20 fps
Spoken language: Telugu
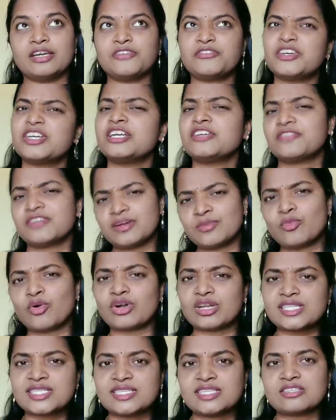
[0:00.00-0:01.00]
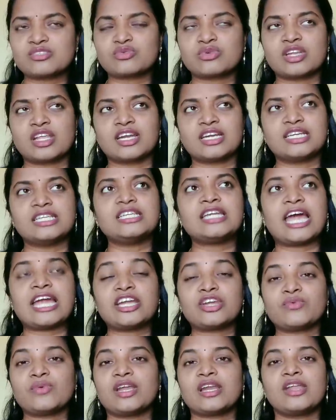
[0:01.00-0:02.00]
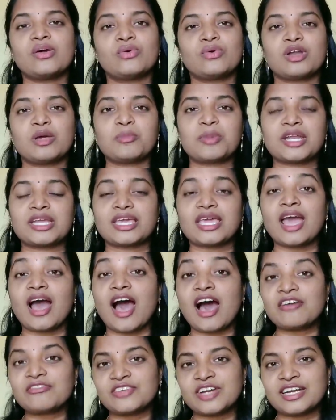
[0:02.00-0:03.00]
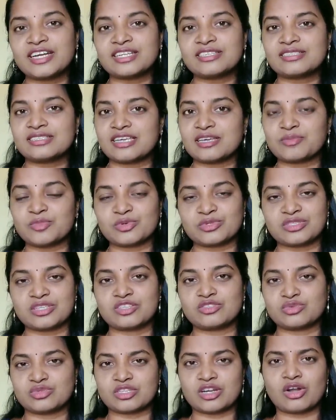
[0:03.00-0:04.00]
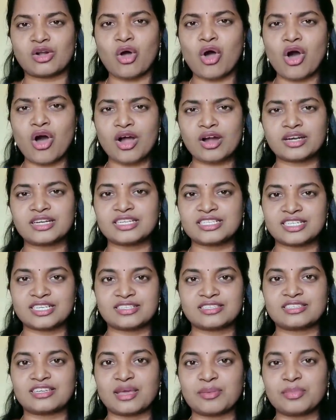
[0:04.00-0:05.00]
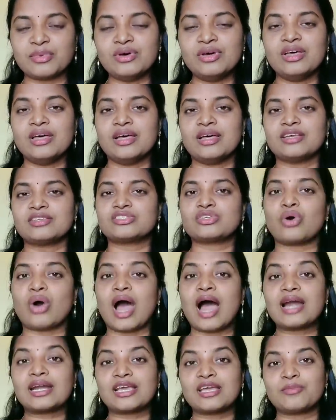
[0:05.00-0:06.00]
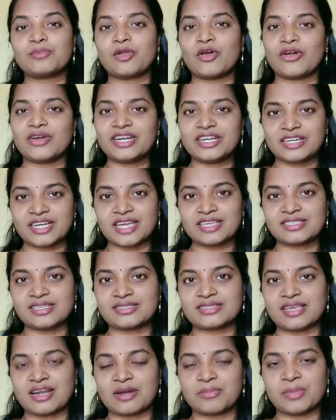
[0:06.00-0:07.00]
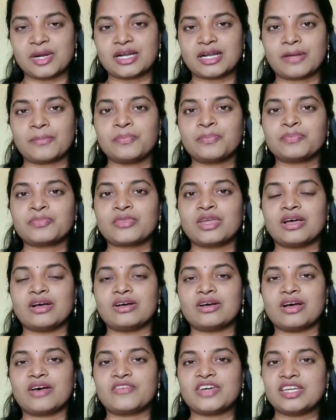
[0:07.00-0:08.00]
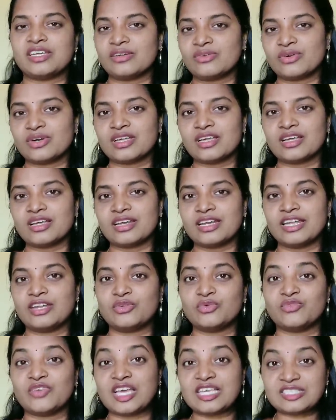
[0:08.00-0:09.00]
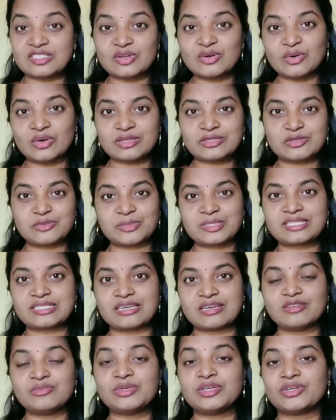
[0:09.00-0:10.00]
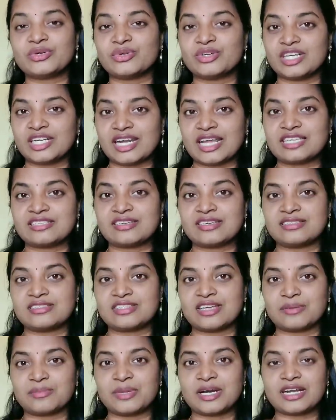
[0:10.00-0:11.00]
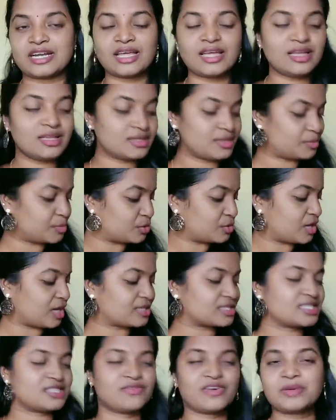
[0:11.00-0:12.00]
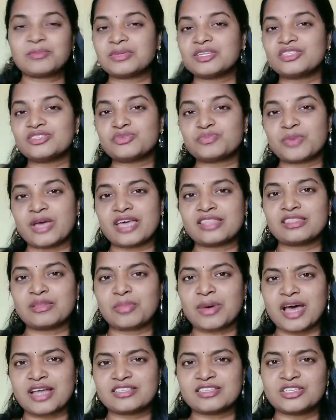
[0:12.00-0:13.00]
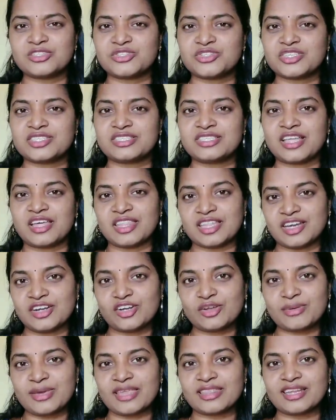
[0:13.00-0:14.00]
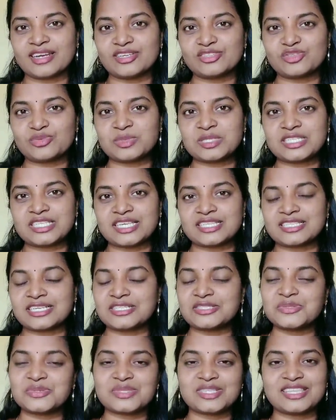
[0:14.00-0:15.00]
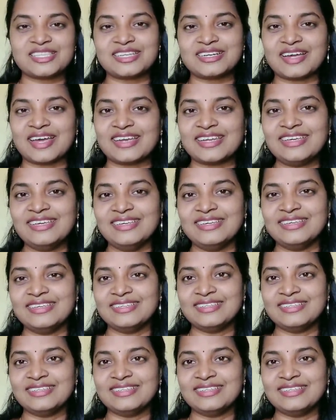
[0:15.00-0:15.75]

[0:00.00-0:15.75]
డిఫరెంట్ డిఫరెంట్ మోడల్స్ తీసుకున్నానండి నైట్ వేర్లో కూడా మనకి హాఫ్ నైట్ ఈస్ టైప్ వస్తాయి చూసారా లాంగ్ టీ షర్ట్స్ టైపు సో ఆ టైప్లో అన్నీ ట్రై చేశాను అనమాట అవన్నీ కూడా నేను వేసుకుని కూడా చూపిస్తాను మీరు కూడా ట్రై చేయొచ్చు అనమాట ఇప్పుడు నాకు జివామీ నుంచి పెద్ద పార్సల్ వచ్చేసింది ఏంటో మీ అందరికీ చూపించేస్తాను చూసేద్దరు కానీ